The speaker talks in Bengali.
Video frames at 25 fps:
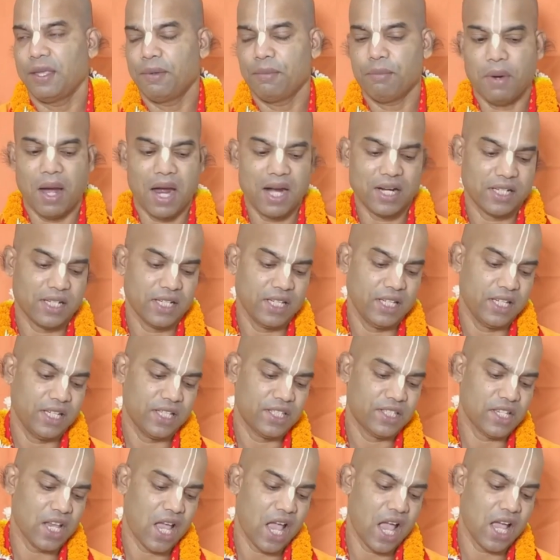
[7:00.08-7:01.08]
এই মাঠে
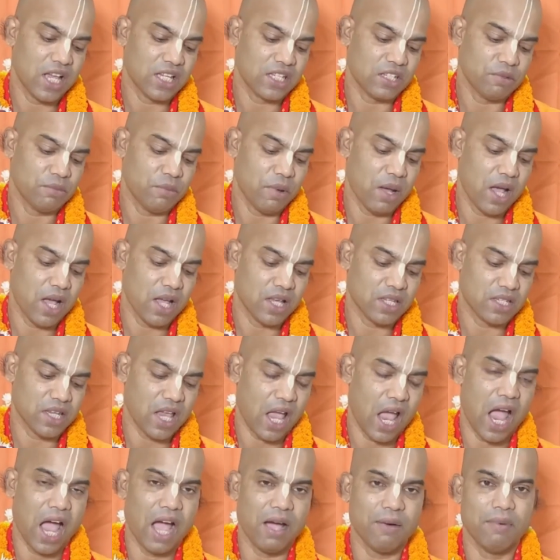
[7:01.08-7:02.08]

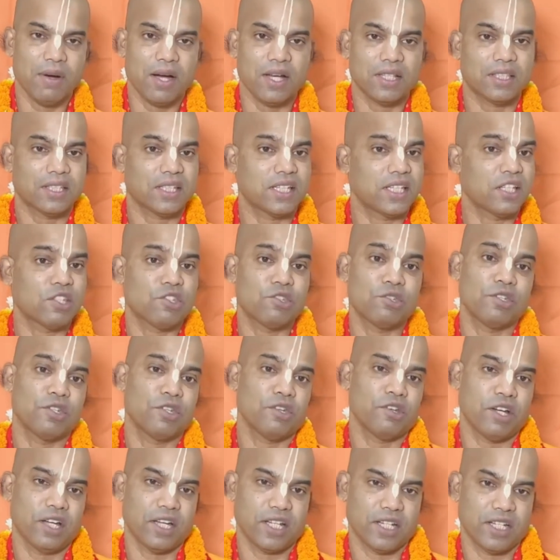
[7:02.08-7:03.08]
চাষবাস আবাদ
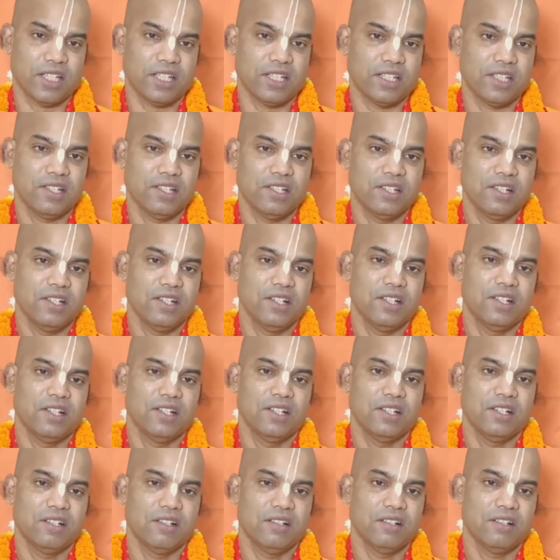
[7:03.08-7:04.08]
কিছুই হয়নি
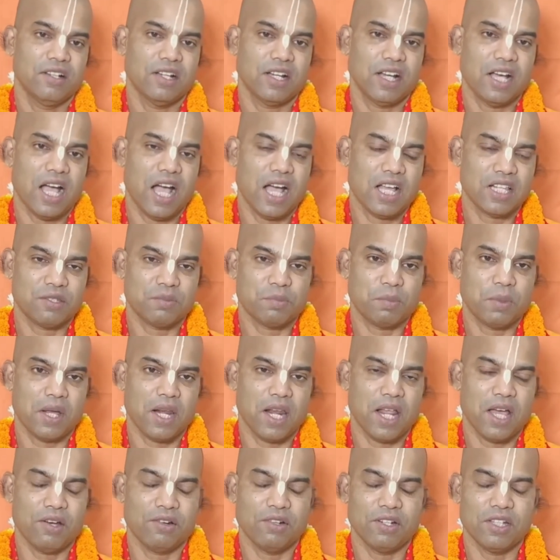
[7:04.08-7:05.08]

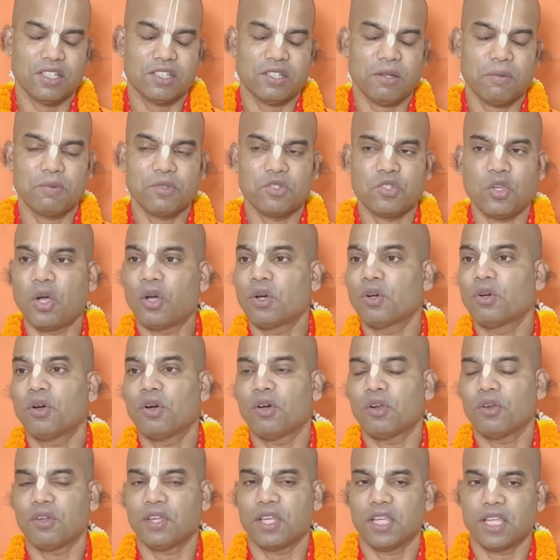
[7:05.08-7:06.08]
গাছপালা হয়ে সব
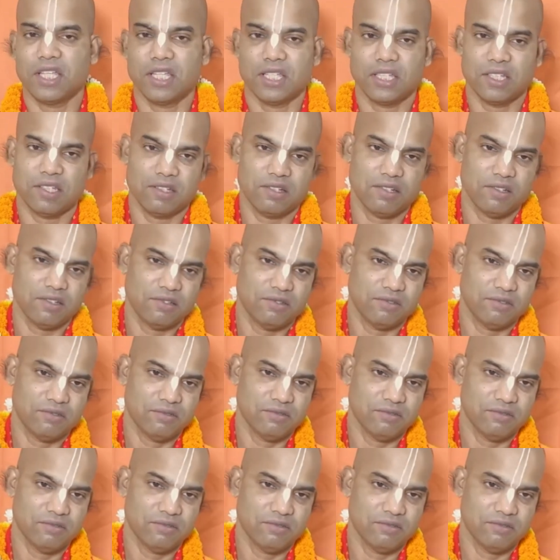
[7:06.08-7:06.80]
জঙ্গল হয়ে গেছে